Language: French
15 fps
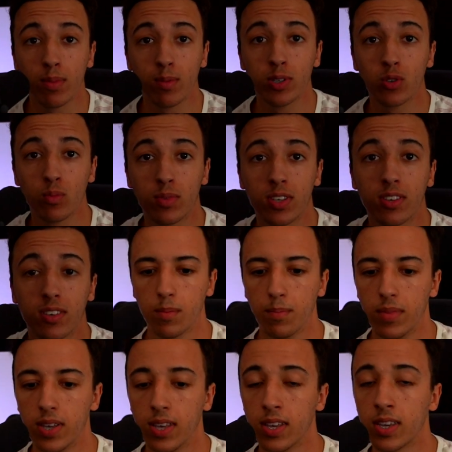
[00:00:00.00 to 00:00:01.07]
de bébé zombie.
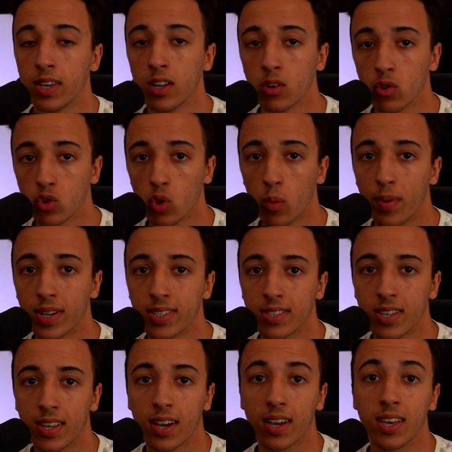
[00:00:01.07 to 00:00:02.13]
Mais quelques jours
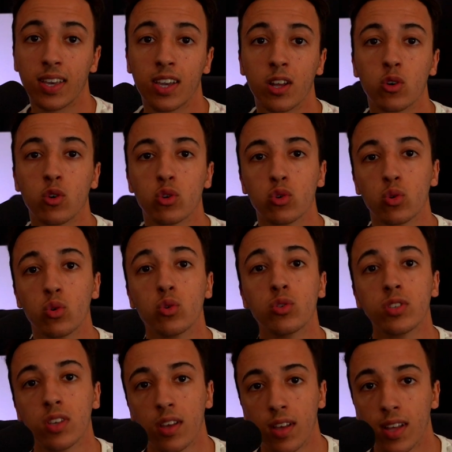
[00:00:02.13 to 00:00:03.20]
passèrent et quelque
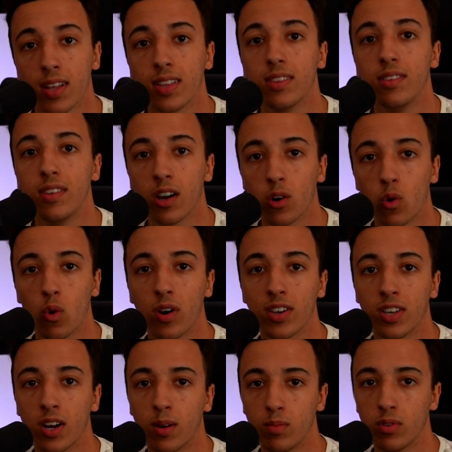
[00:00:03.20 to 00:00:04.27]
chose
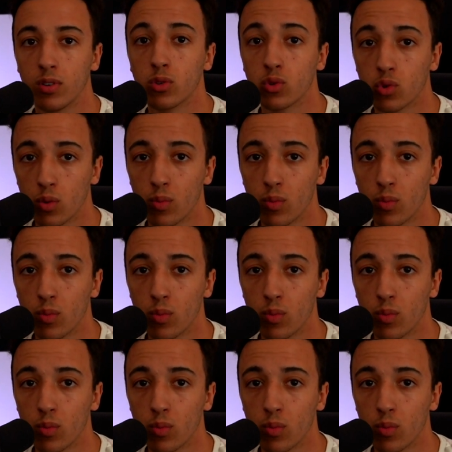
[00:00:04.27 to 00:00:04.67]
d'incroyable se